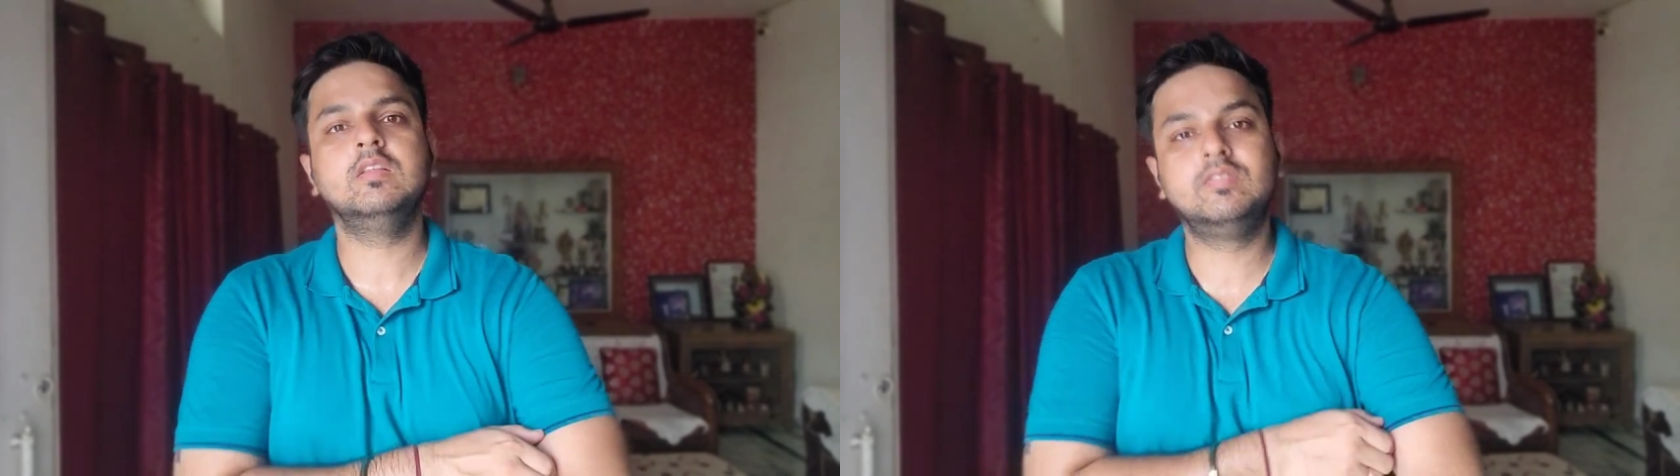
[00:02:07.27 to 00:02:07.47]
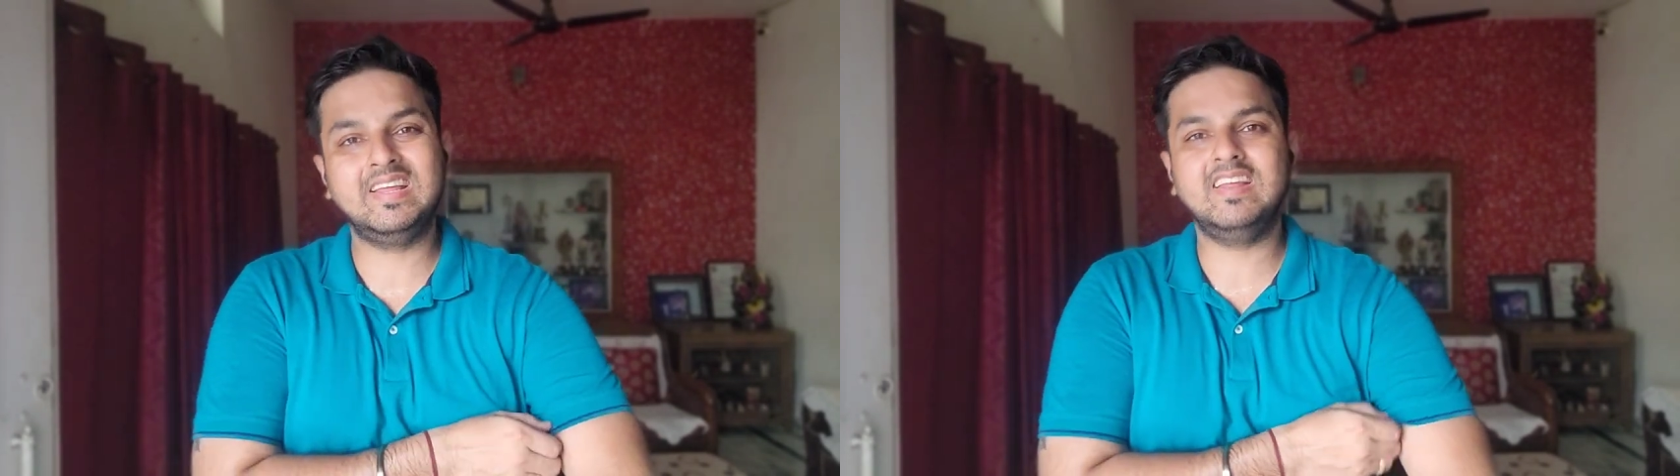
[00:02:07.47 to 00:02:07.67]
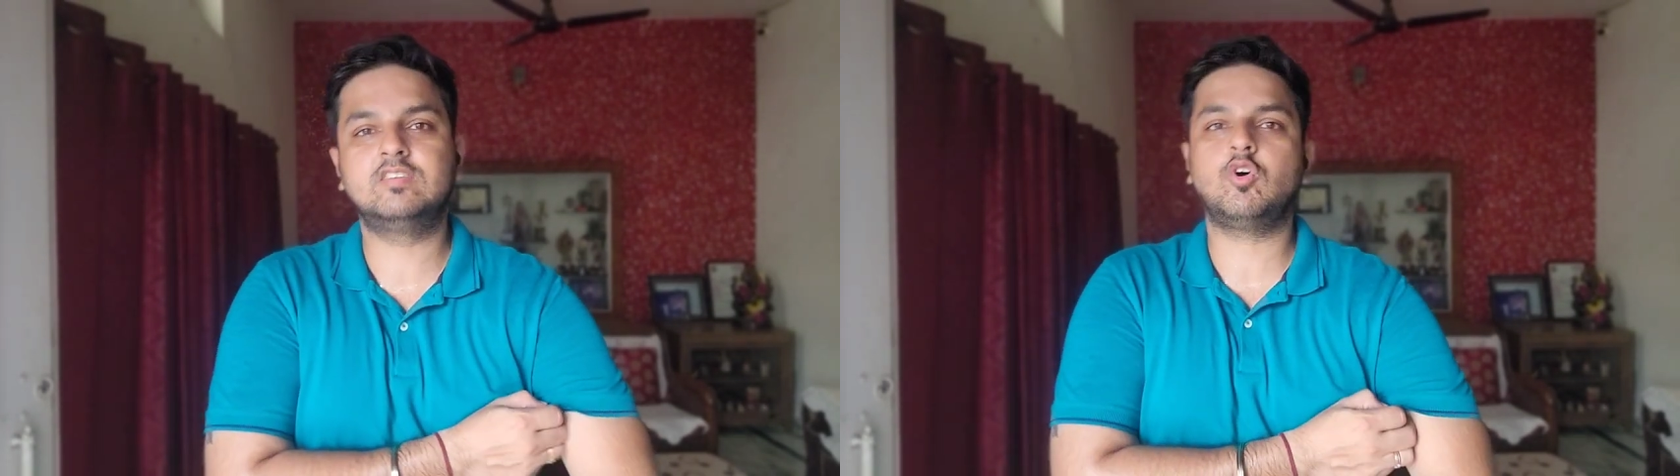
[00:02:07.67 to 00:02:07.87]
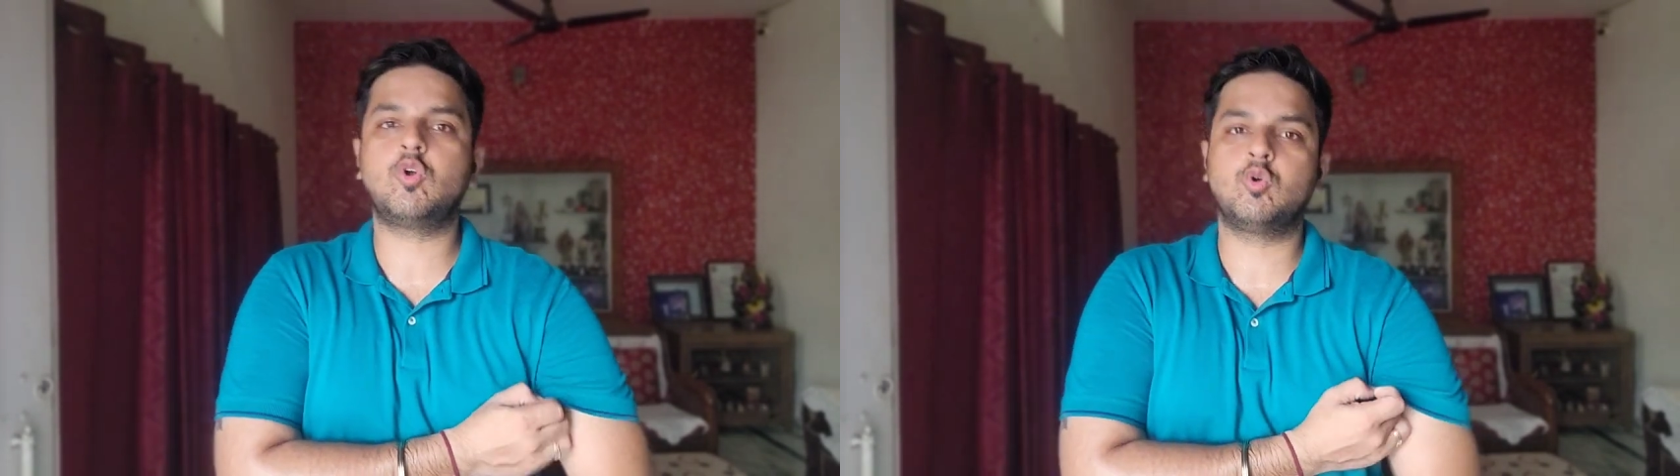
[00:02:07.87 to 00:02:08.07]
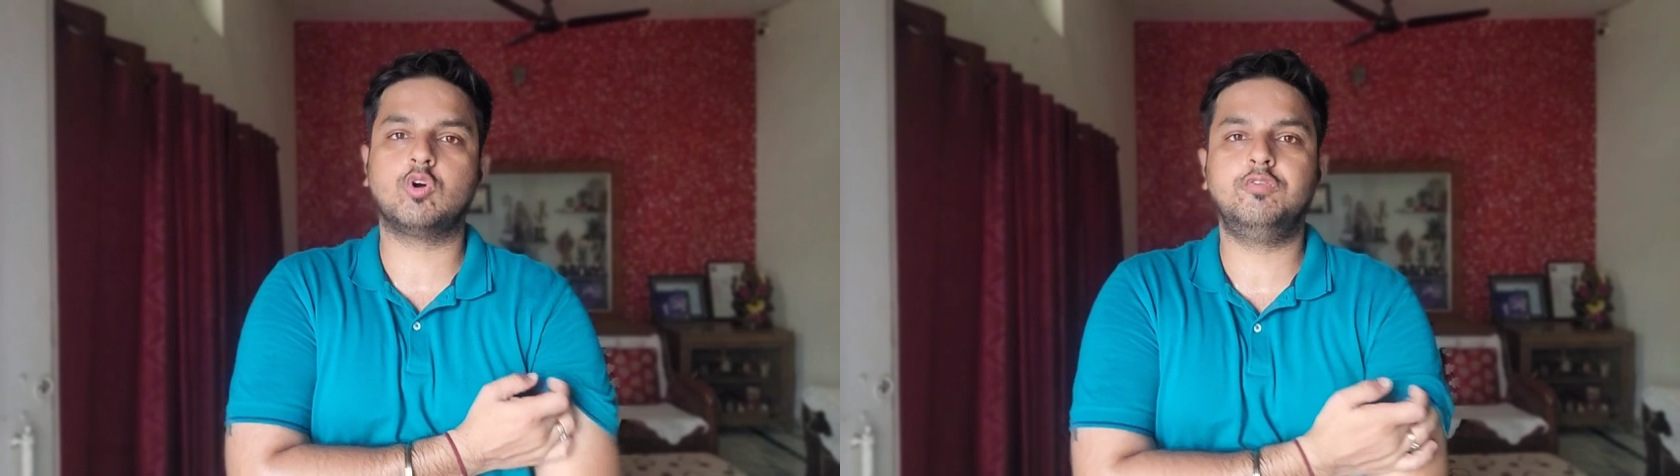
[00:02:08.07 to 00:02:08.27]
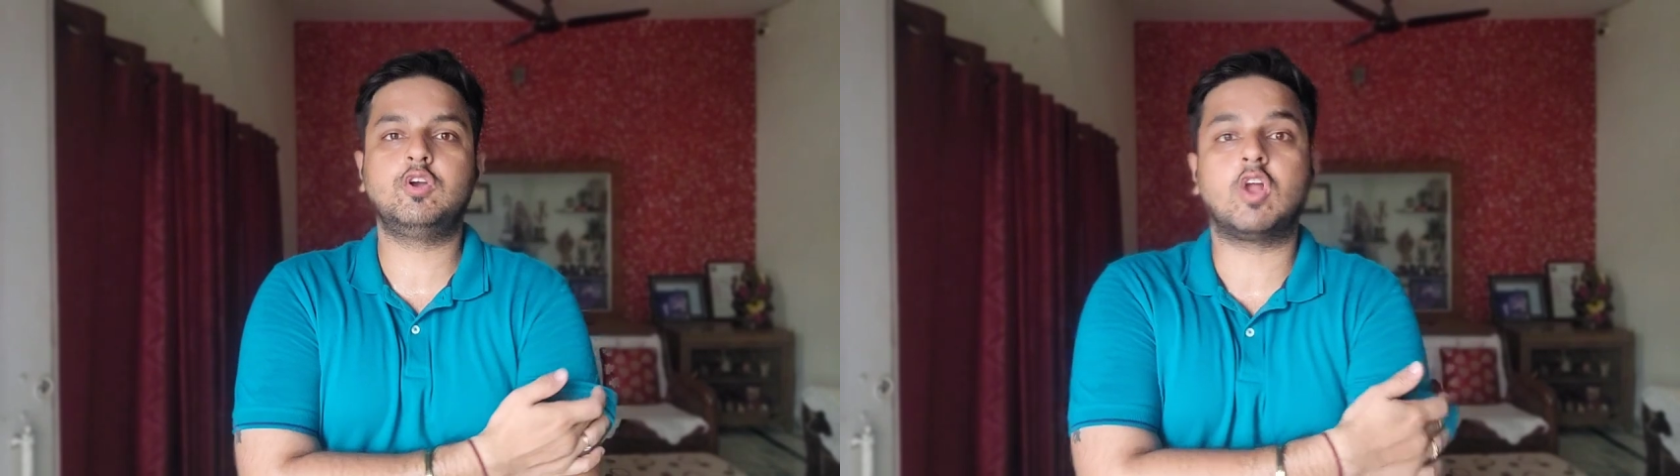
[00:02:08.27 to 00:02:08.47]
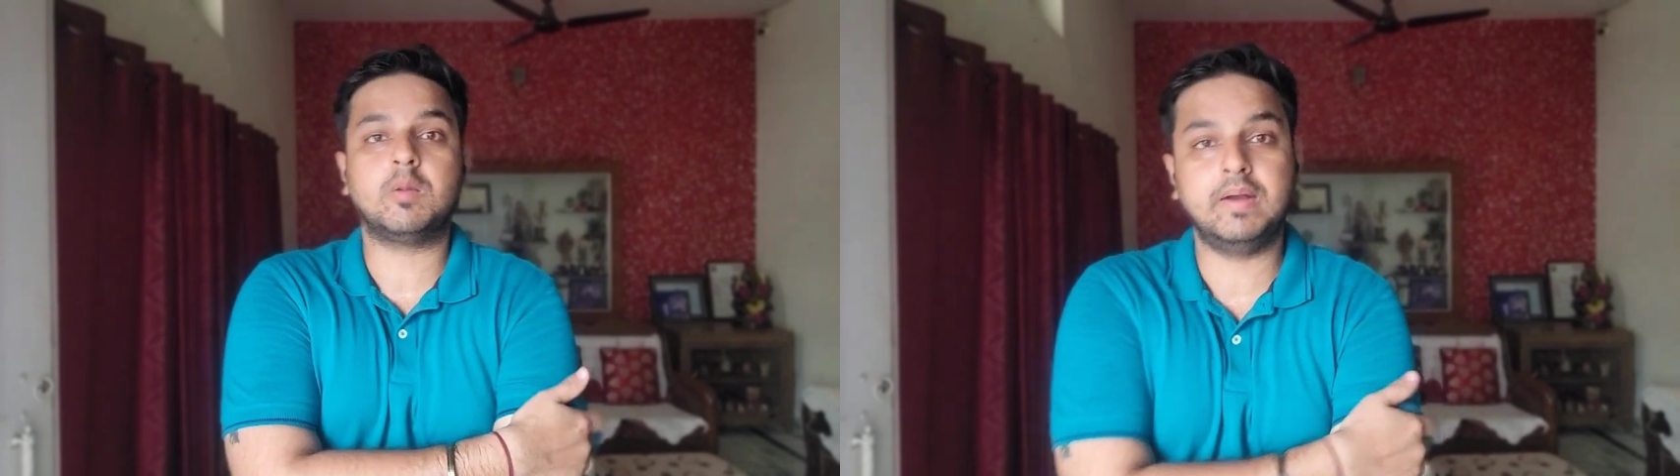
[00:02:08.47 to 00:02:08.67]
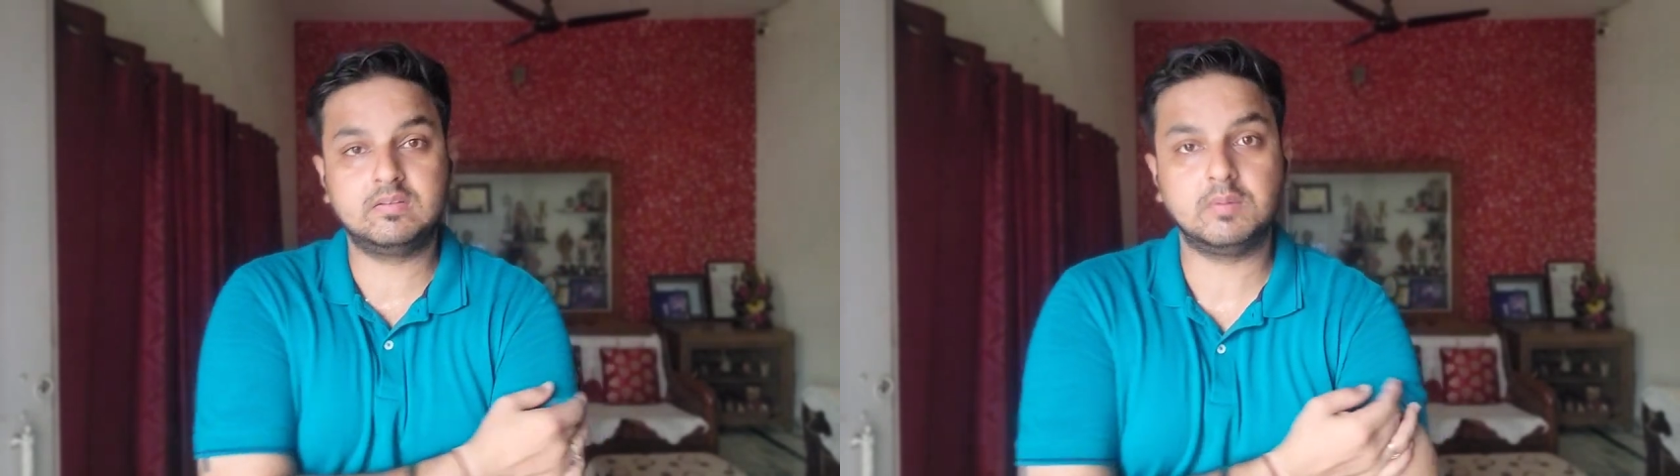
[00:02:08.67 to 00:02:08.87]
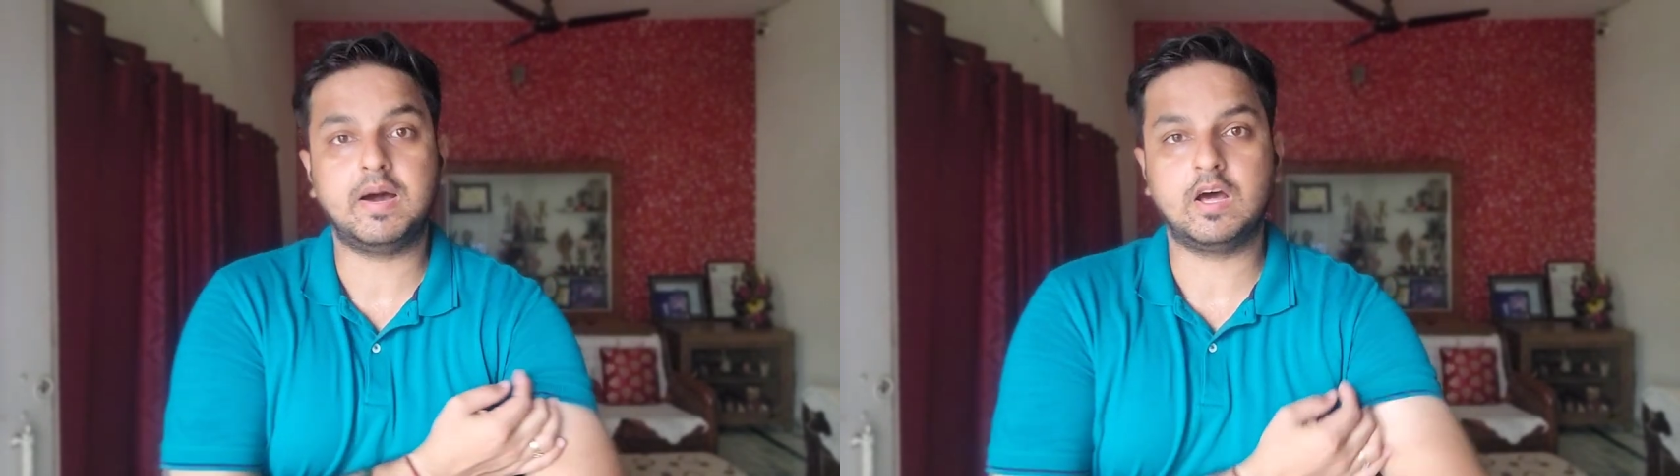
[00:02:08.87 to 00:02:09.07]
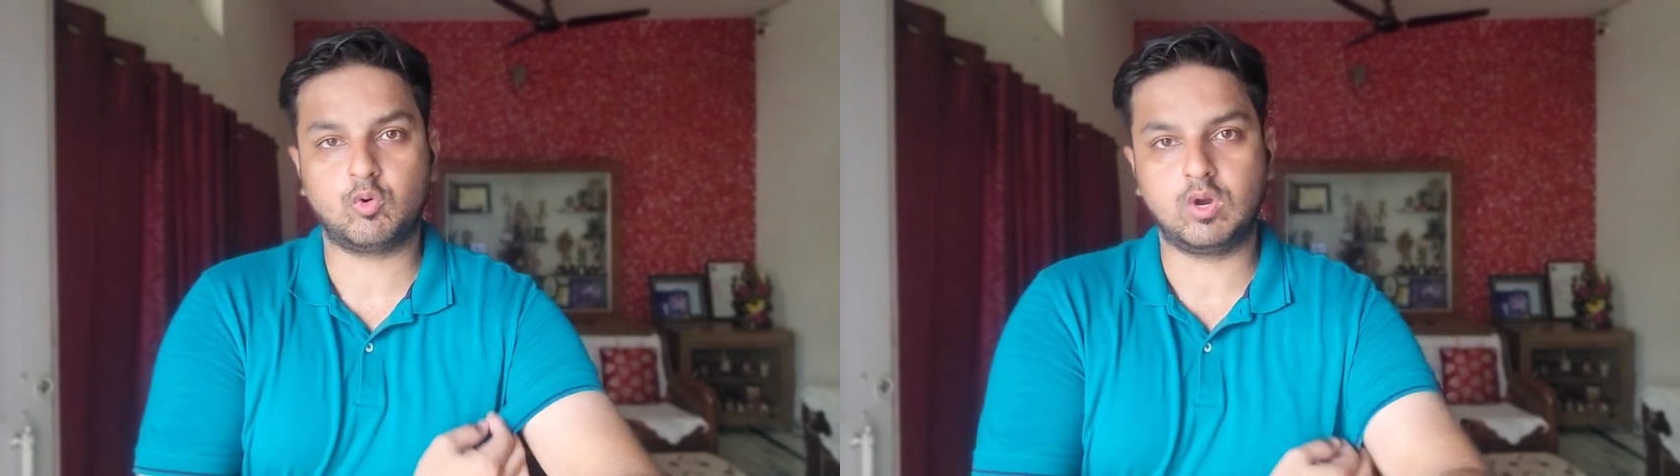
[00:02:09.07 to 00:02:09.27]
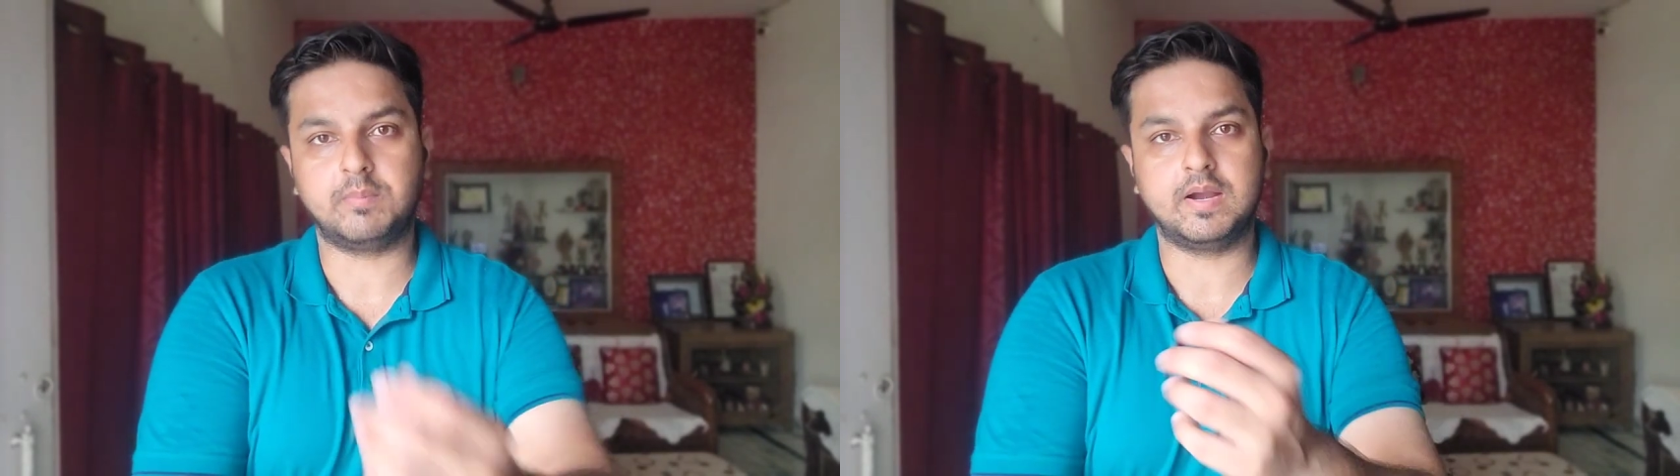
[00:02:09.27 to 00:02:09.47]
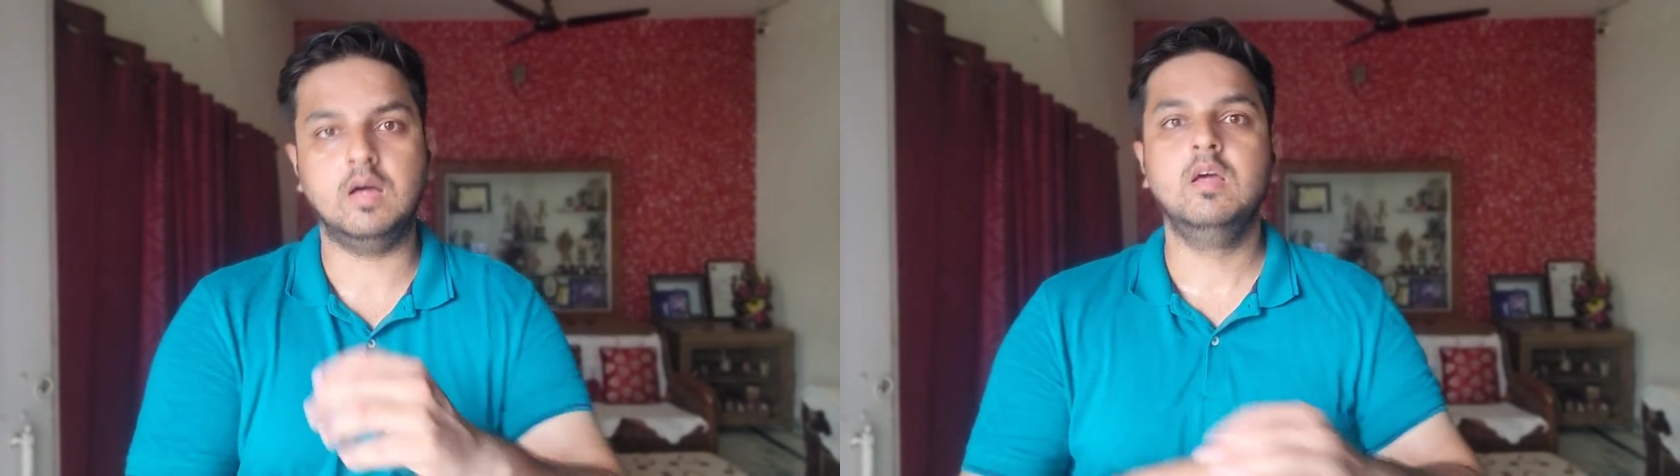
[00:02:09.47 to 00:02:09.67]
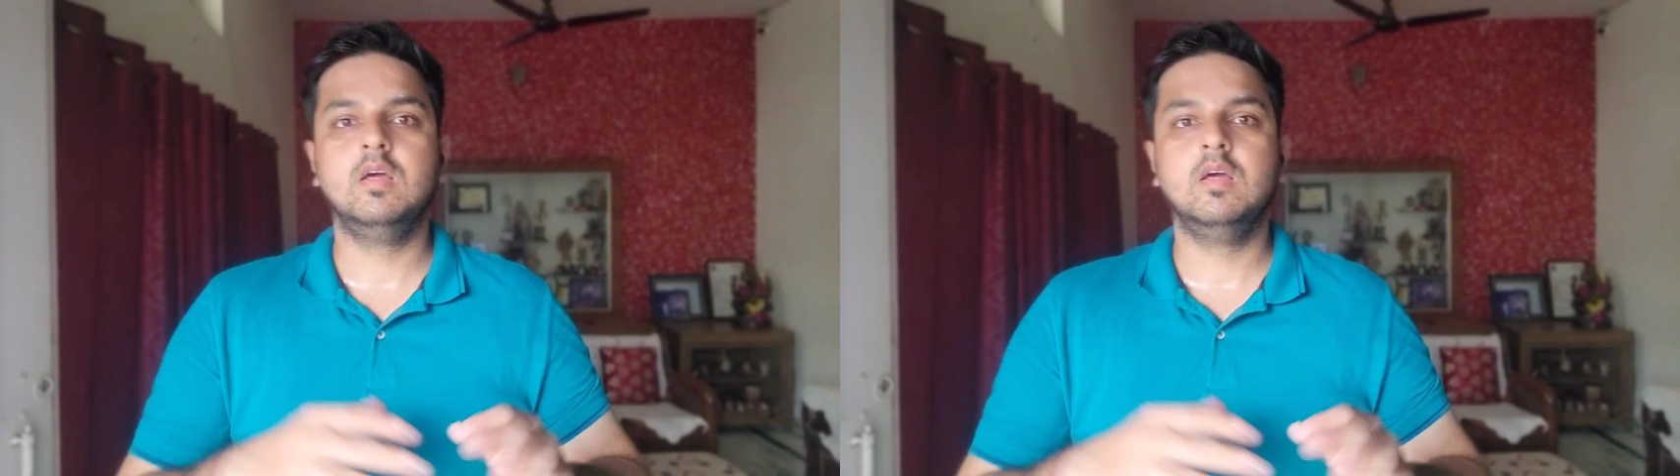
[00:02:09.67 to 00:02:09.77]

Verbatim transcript: सीरियस है और उनको फिर टूर्नामेंट से बाहर होना पड़ा